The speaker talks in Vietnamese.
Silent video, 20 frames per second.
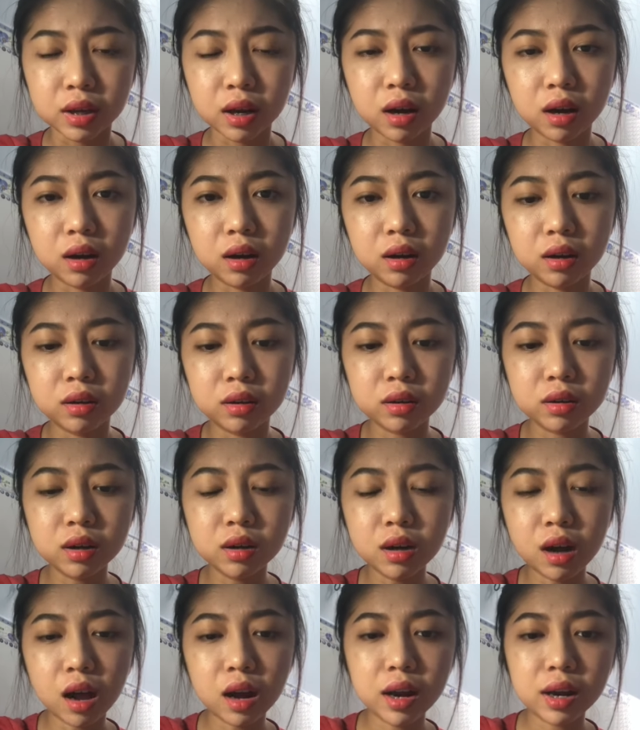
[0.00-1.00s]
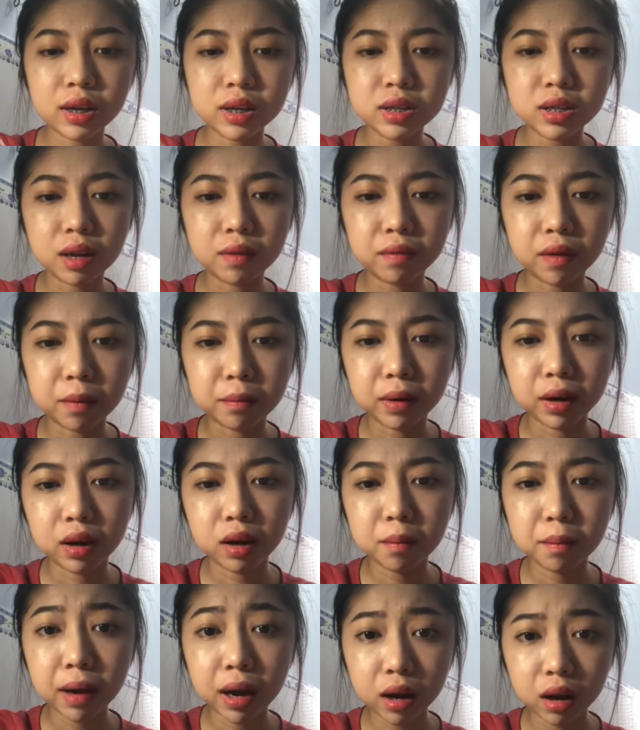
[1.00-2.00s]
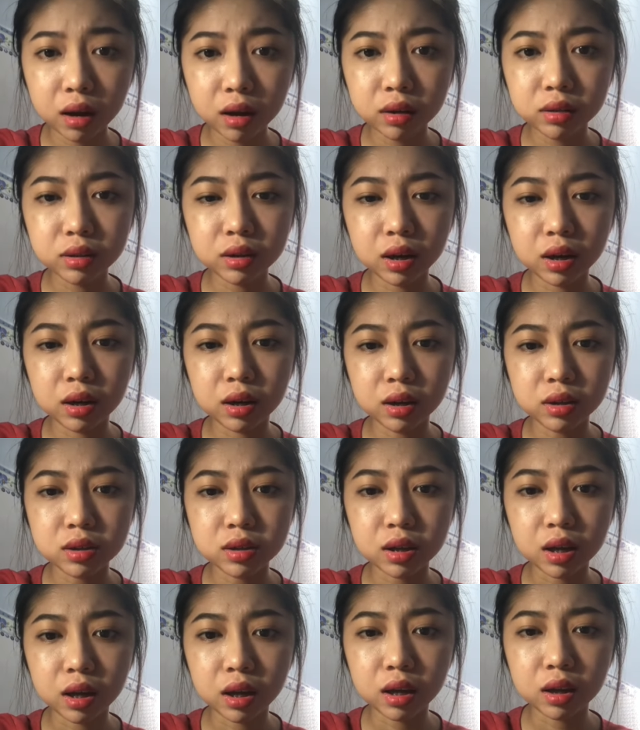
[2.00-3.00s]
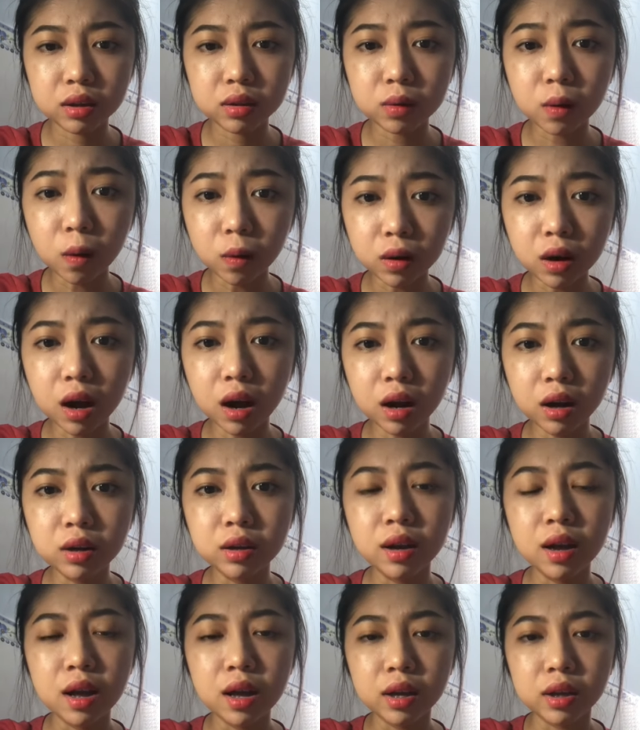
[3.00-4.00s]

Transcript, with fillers: uh, cứ nói là cái sản phẩm này nó mắc hơn thì nó sẽ tốt hơn